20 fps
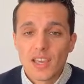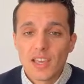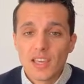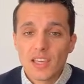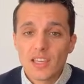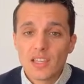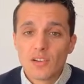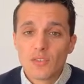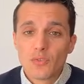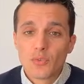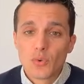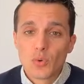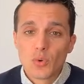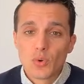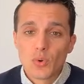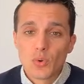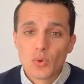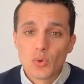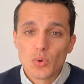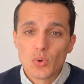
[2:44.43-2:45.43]
Et il
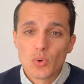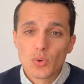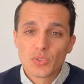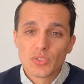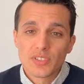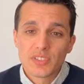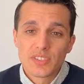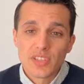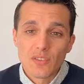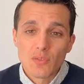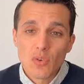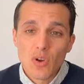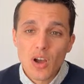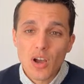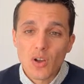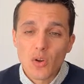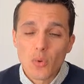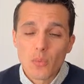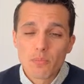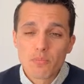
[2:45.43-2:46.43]
faut aussi
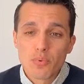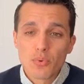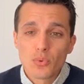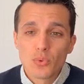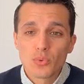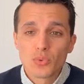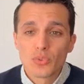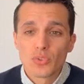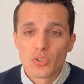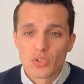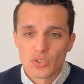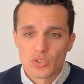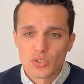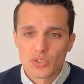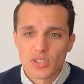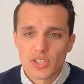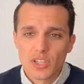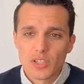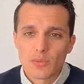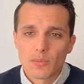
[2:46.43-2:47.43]
savoir qu'en plus
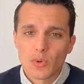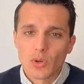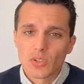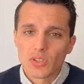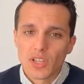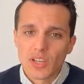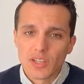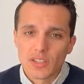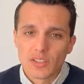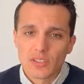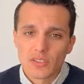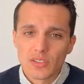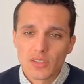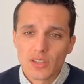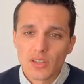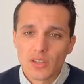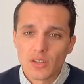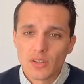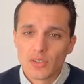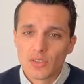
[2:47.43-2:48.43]
d'engendrer une, par
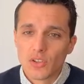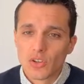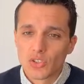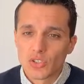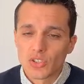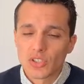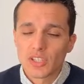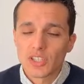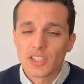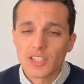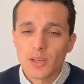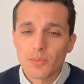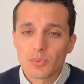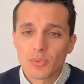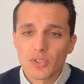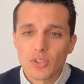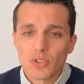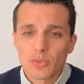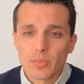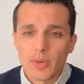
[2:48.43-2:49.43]
euh,
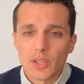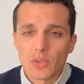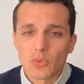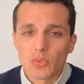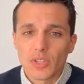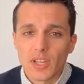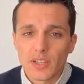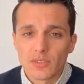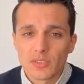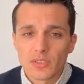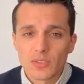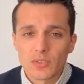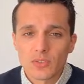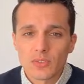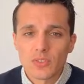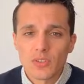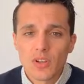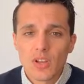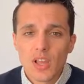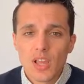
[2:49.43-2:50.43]
absence
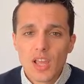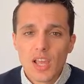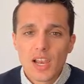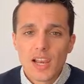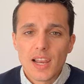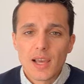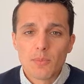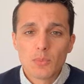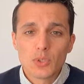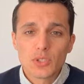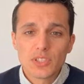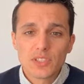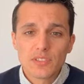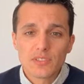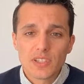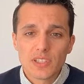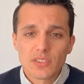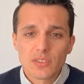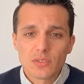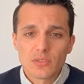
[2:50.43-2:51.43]
d'action, la
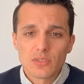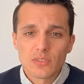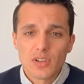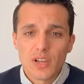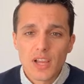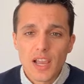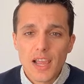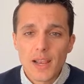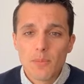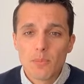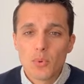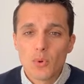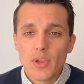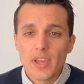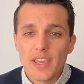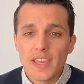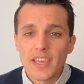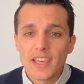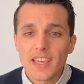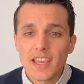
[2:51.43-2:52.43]
motivation, elle peut
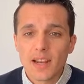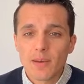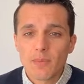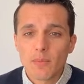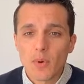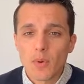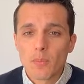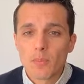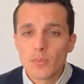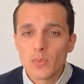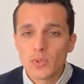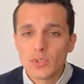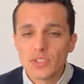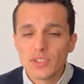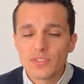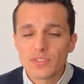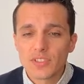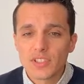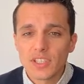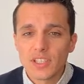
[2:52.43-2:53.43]
également
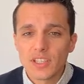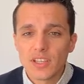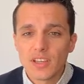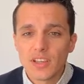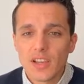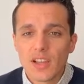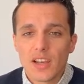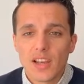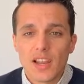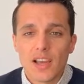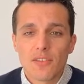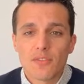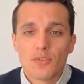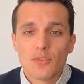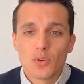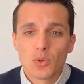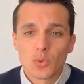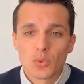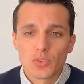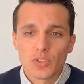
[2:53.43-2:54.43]
modifier la
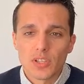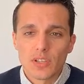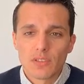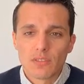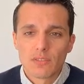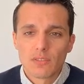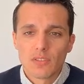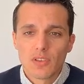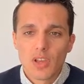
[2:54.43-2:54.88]
volonté.